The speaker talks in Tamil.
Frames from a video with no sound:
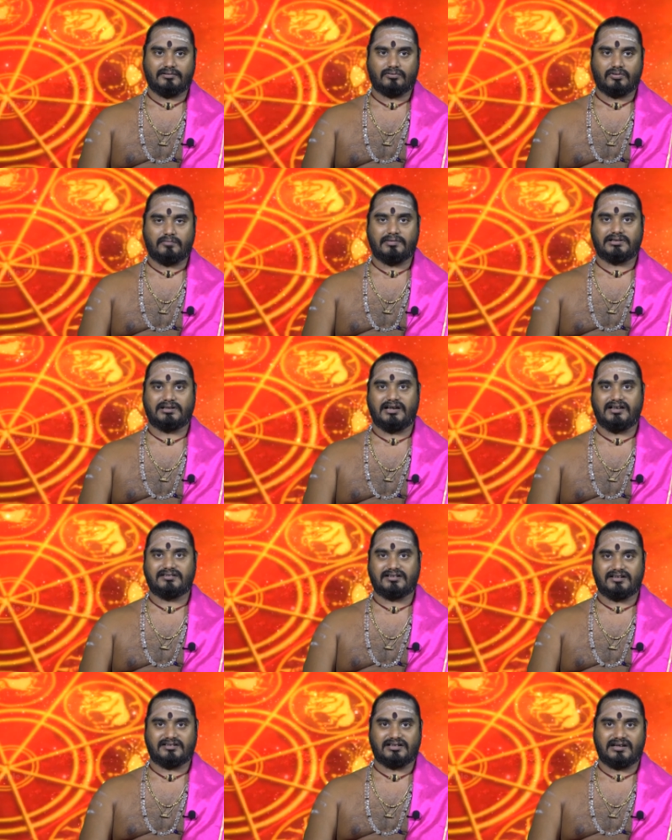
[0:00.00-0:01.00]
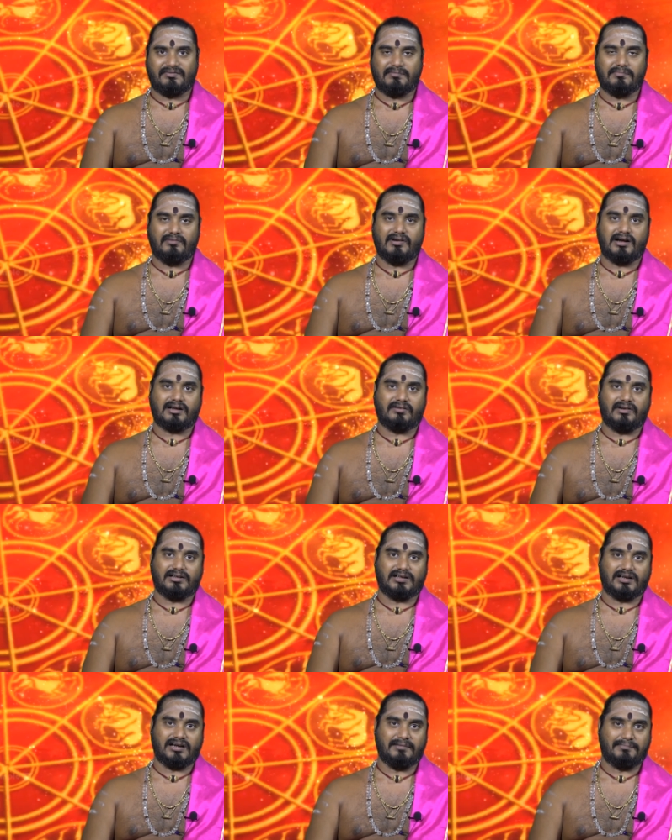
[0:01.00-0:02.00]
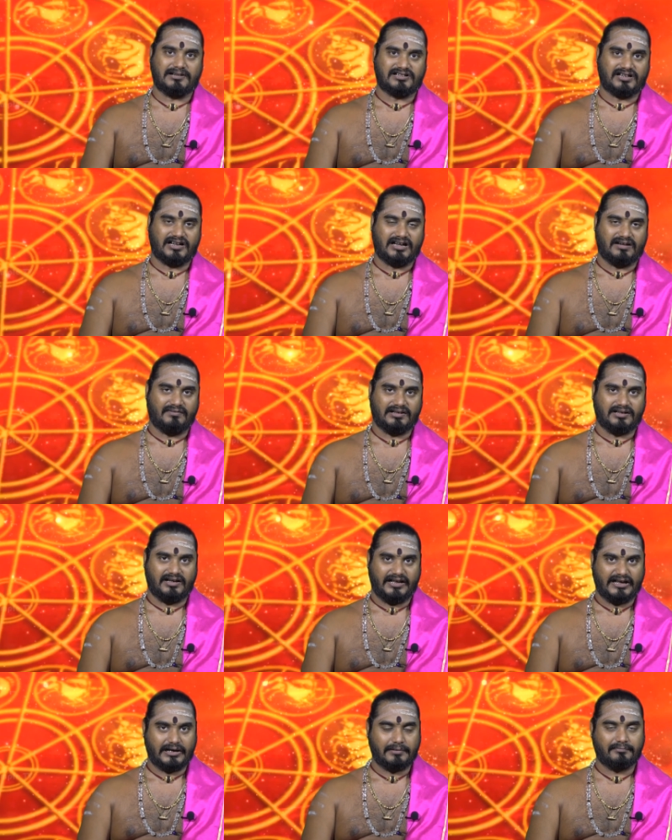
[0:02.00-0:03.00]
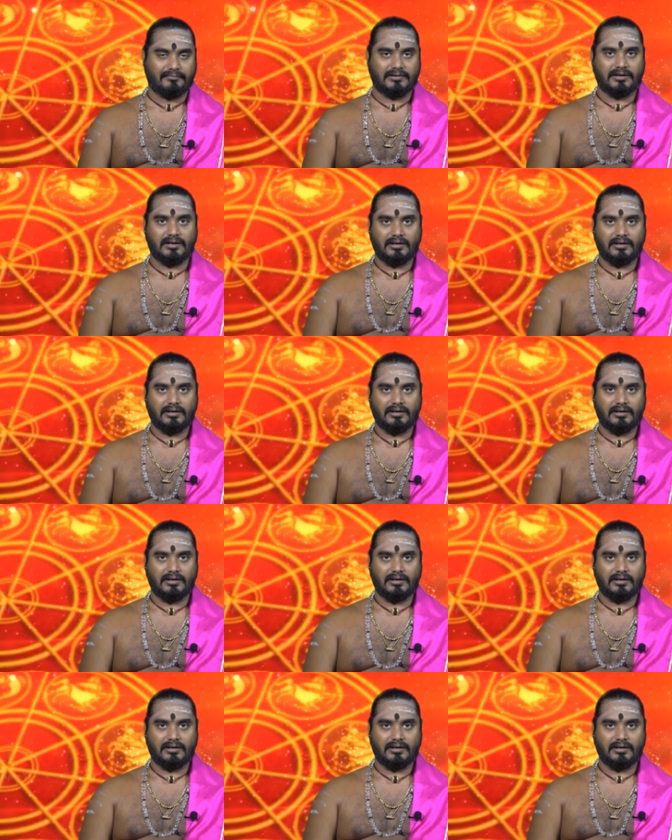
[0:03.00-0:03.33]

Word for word: குடும்பத்திலே சிறு சிறு வம்பு வாக்குவாதங்கள் பிரச்சனைகள் வந்து நீங்கும்